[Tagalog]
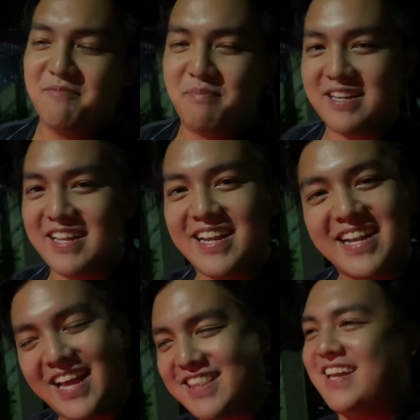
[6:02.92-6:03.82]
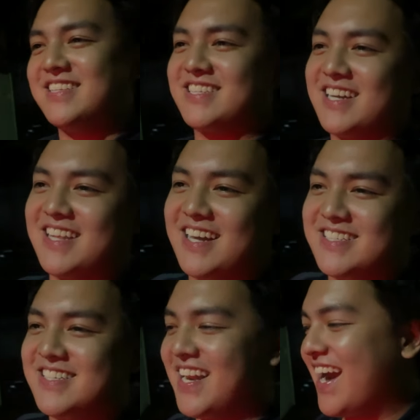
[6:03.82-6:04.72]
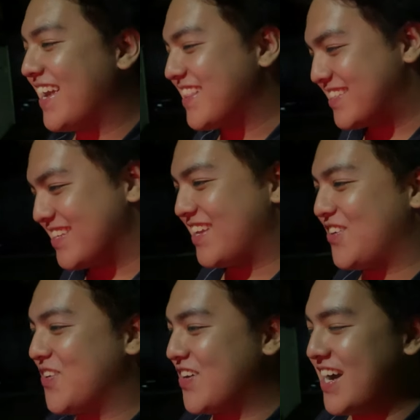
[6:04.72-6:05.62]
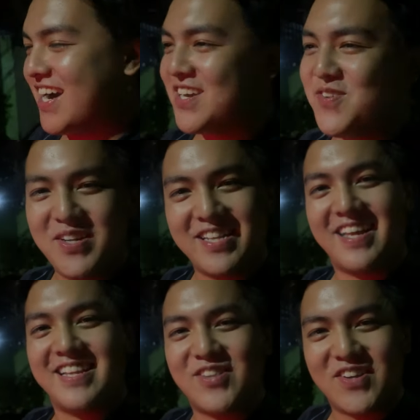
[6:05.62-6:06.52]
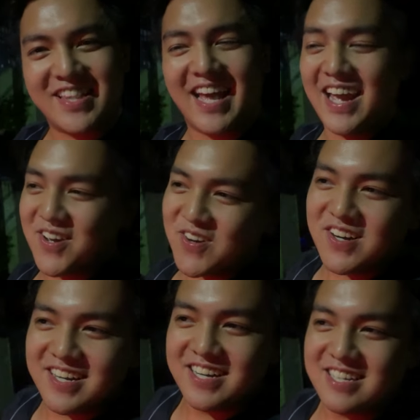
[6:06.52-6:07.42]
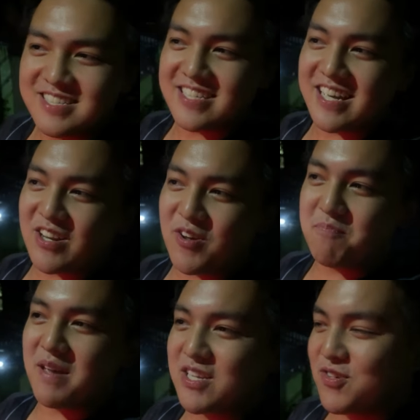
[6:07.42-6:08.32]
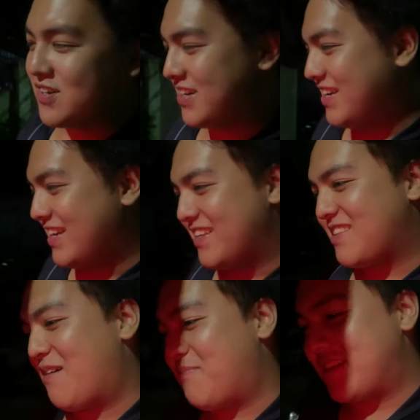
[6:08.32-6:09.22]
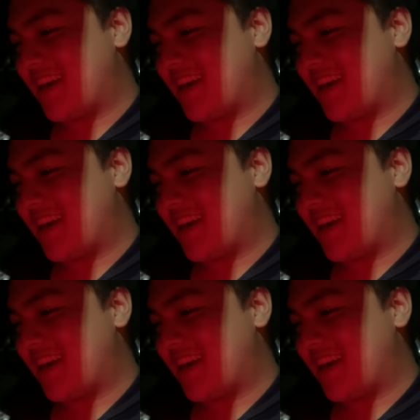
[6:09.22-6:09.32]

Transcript: pagdating natin, chat natin si client, andyan na yung uh, unit, andito na tayo. Sisend ko yung picture. Tapos